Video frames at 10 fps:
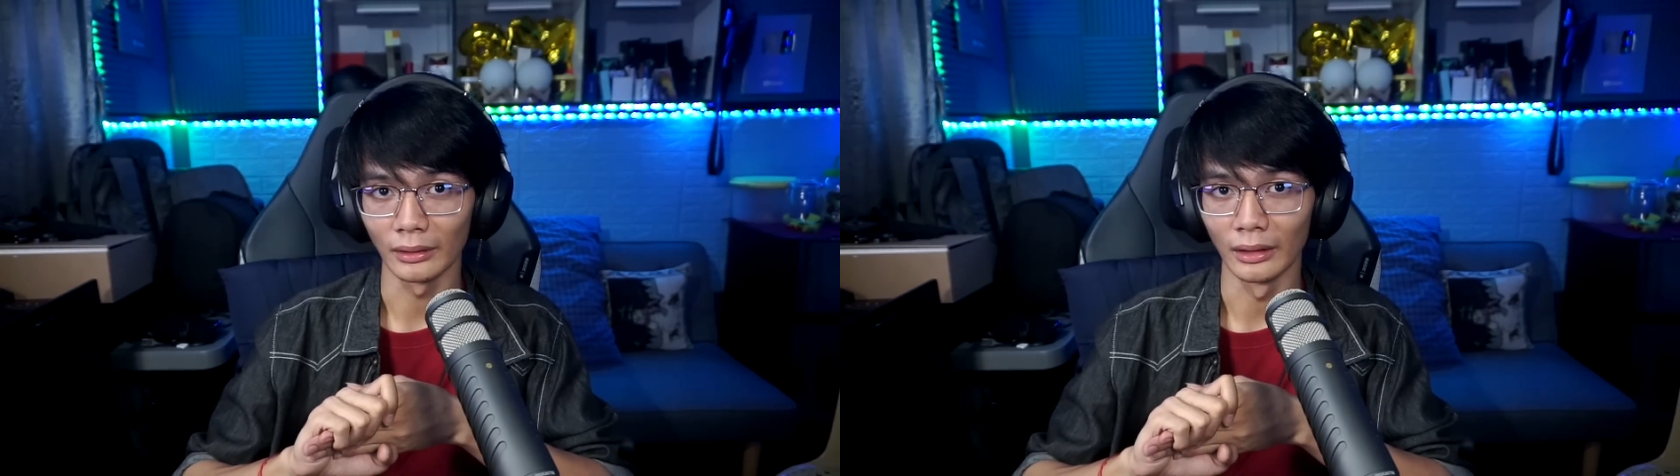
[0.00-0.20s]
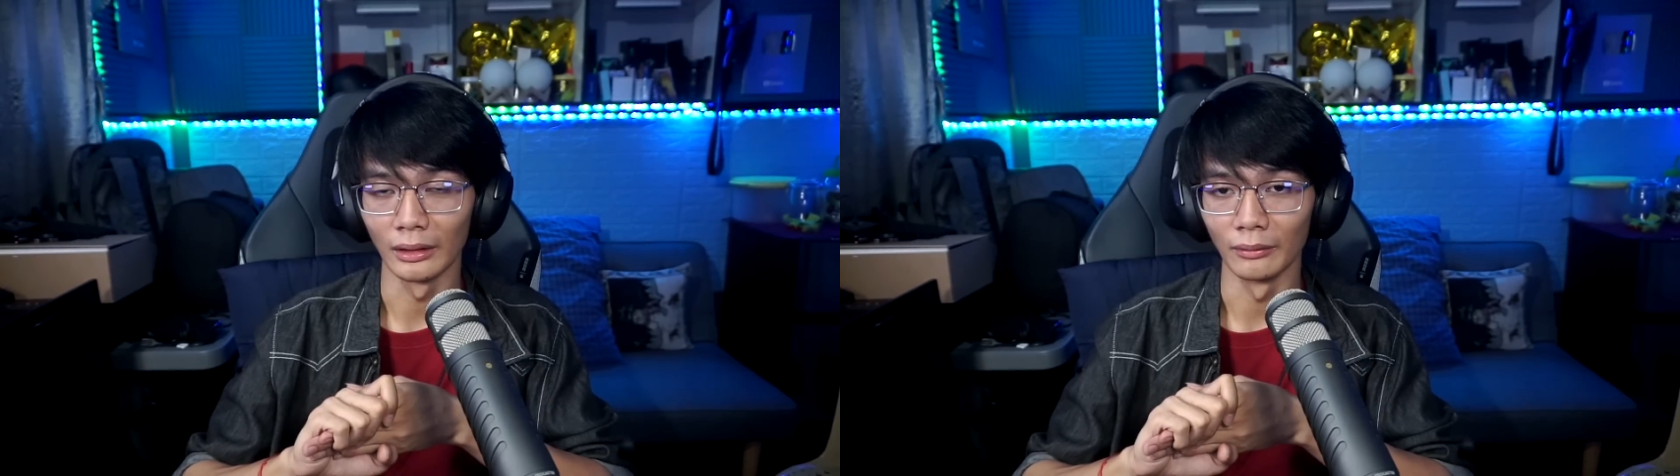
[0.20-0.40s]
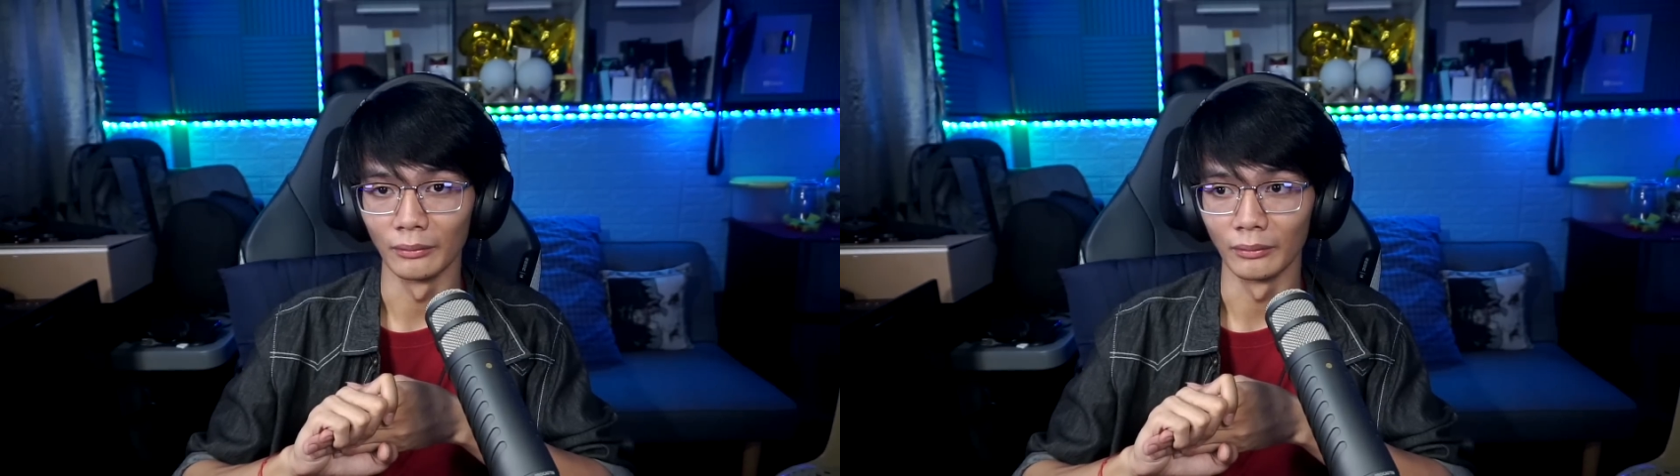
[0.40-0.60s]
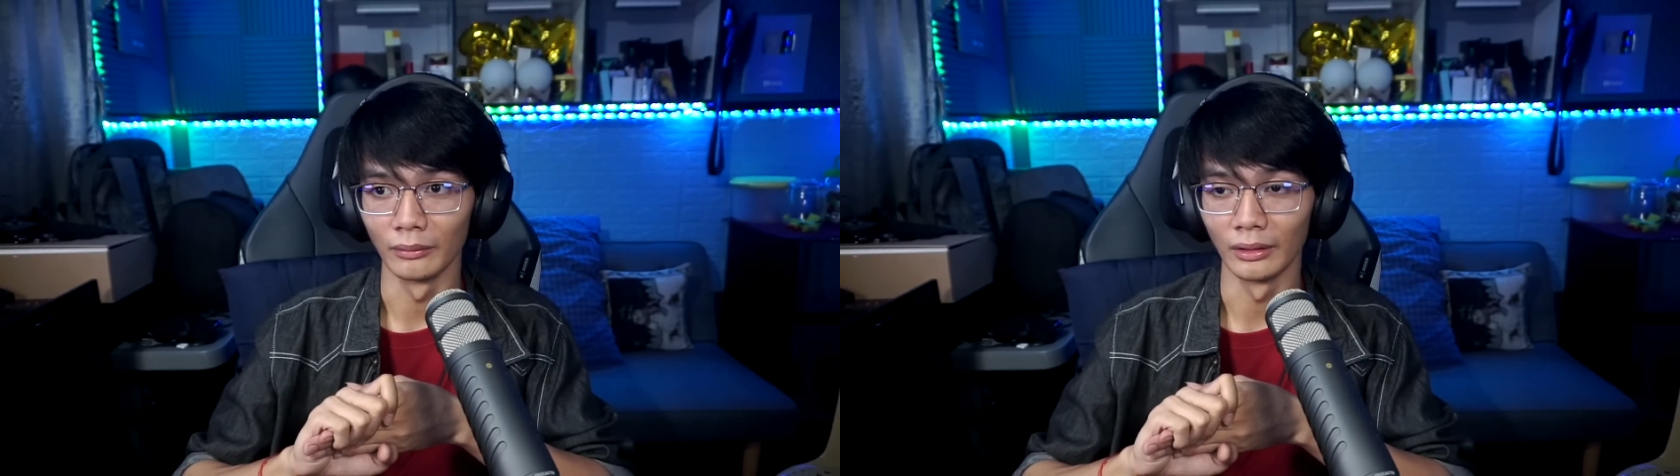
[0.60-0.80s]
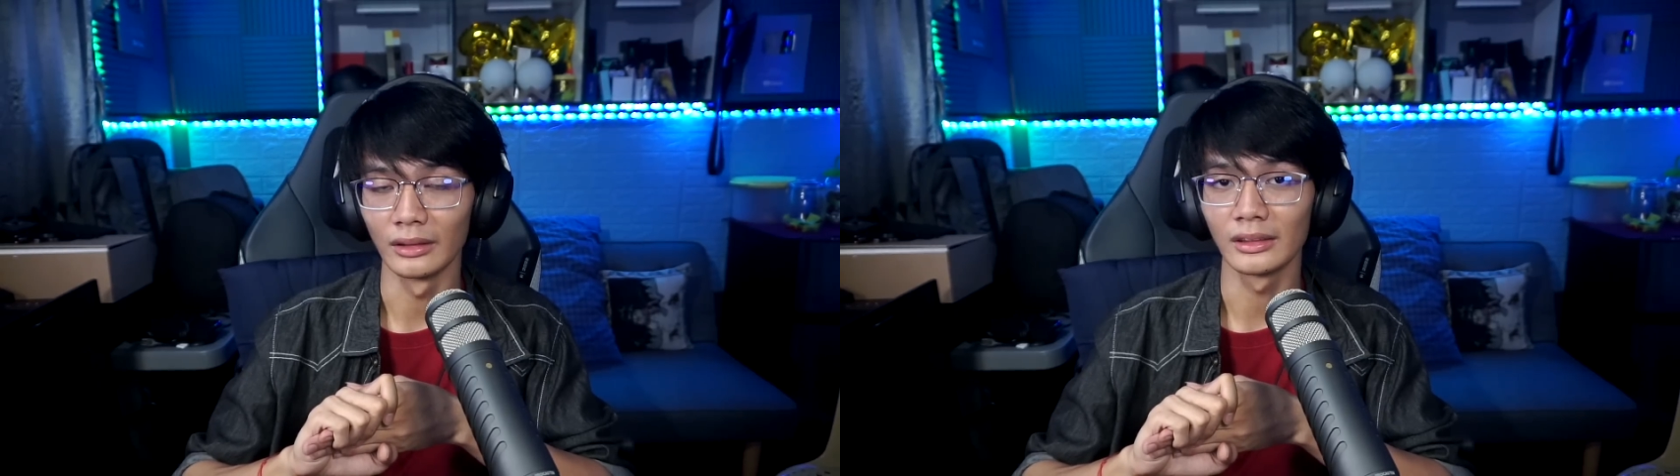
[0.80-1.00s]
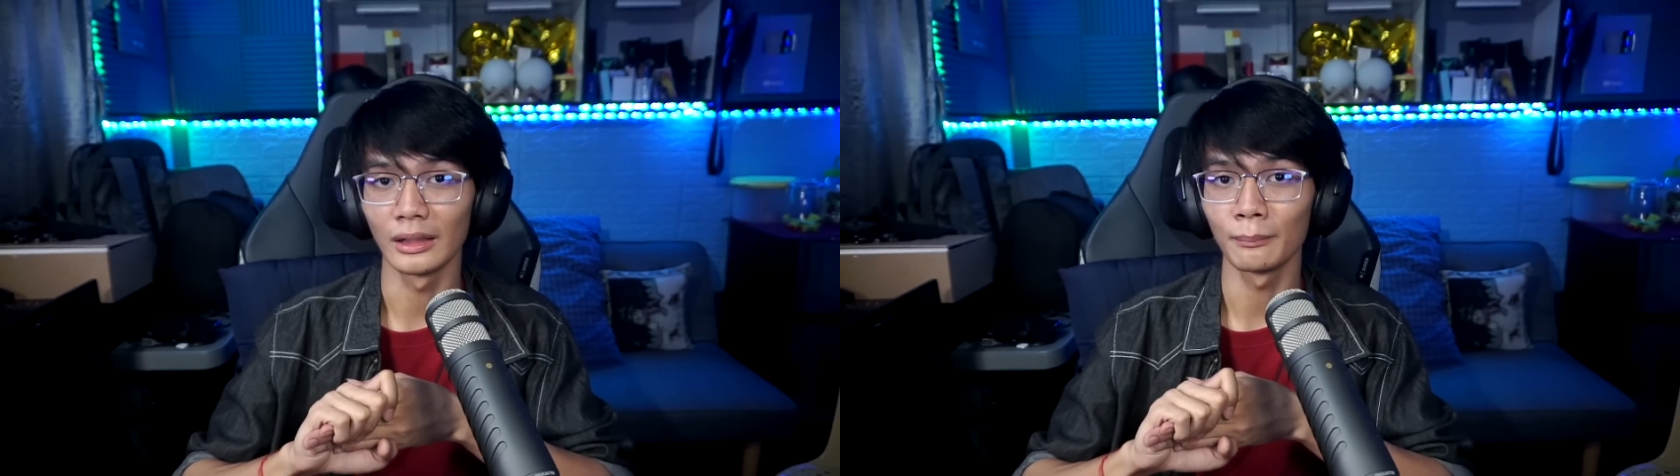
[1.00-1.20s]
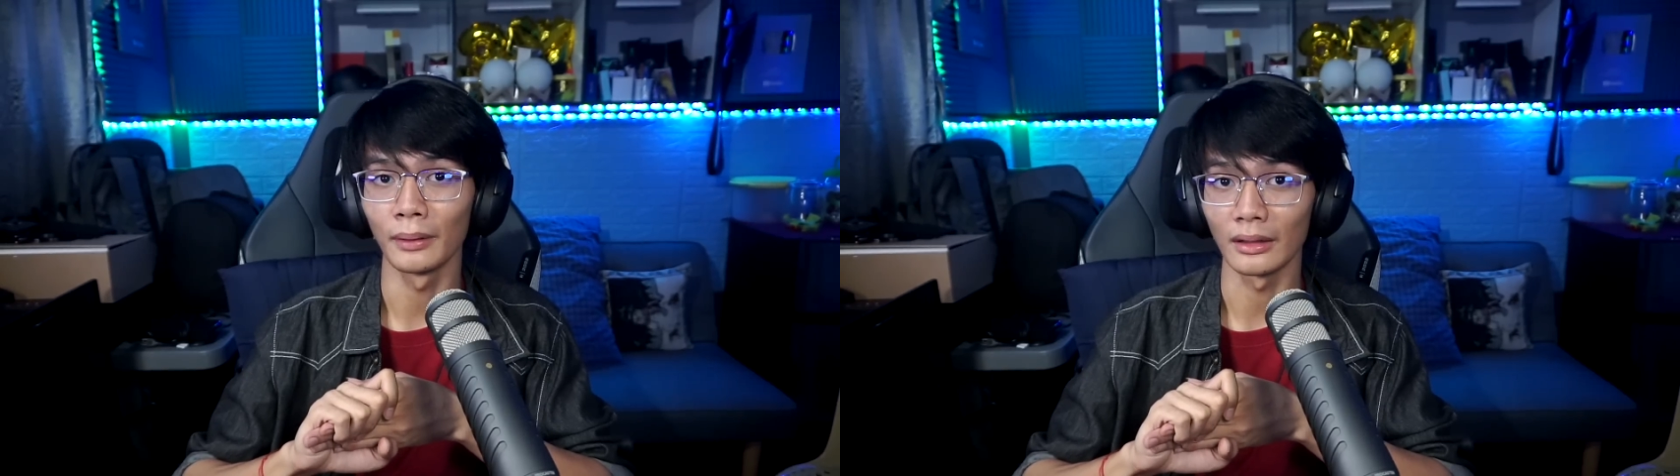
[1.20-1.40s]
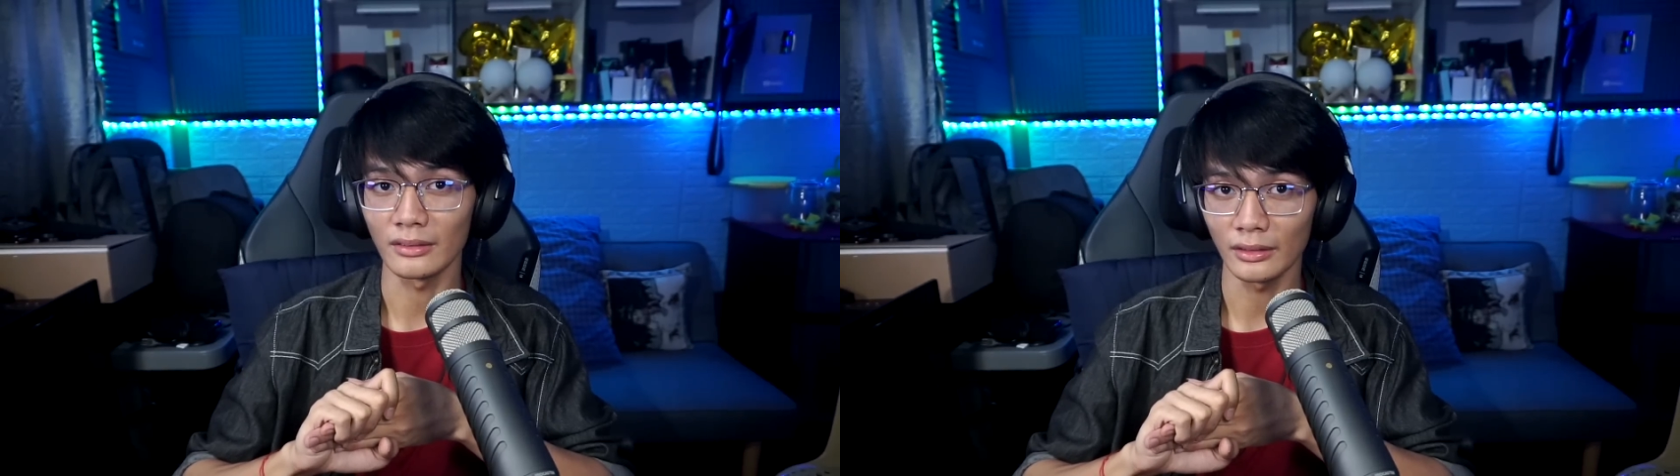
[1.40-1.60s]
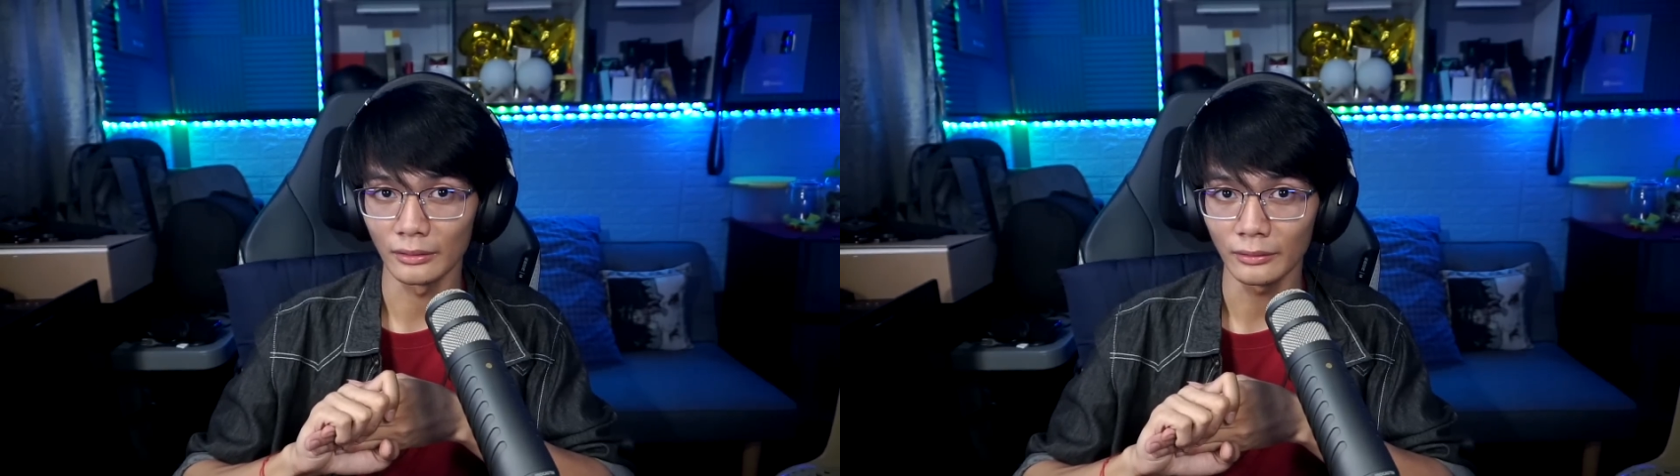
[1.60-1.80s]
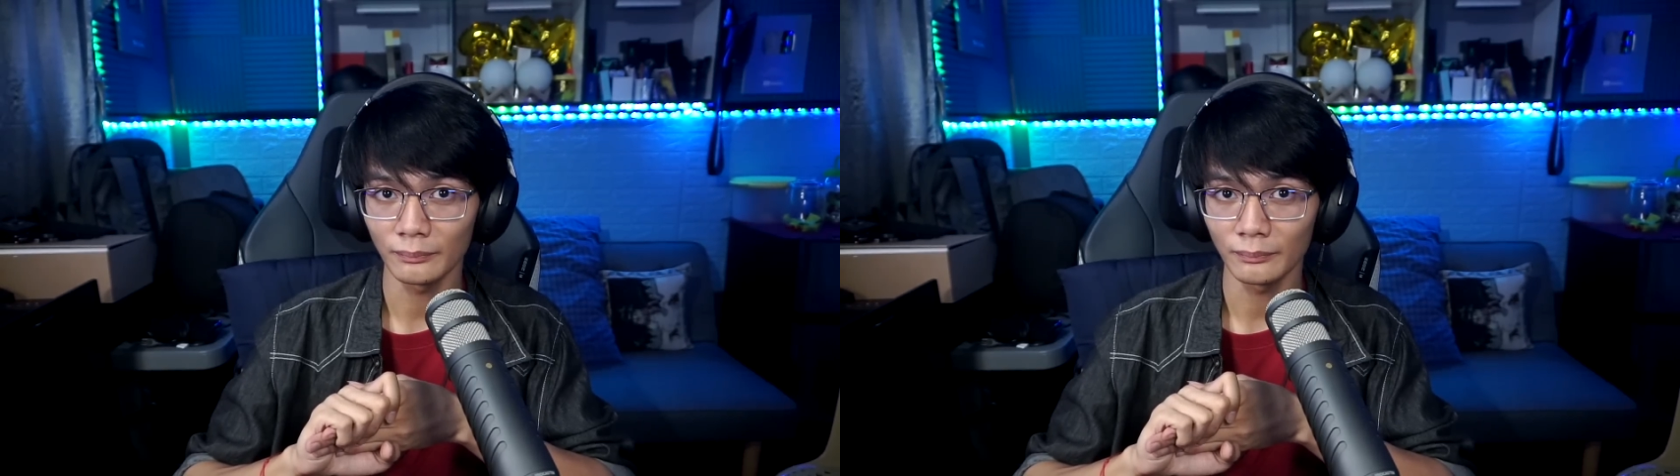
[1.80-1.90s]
taong nandiyan para sa'yo.